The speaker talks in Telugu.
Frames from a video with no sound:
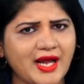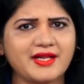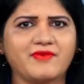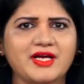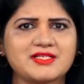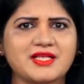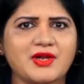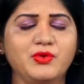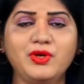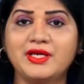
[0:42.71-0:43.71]
ఎలా
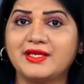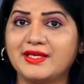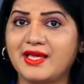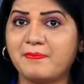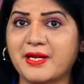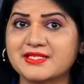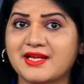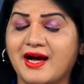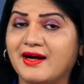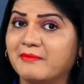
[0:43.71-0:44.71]
నిర్వహిస్తారు ఈ
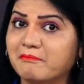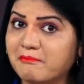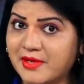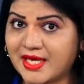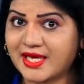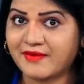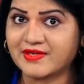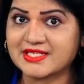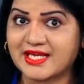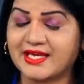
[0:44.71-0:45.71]
ప్రశ్న మీకే
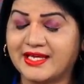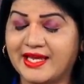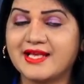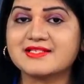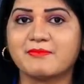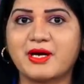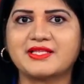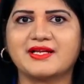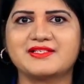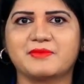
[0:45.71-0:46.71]
వేస్తే ఏం సమాధానం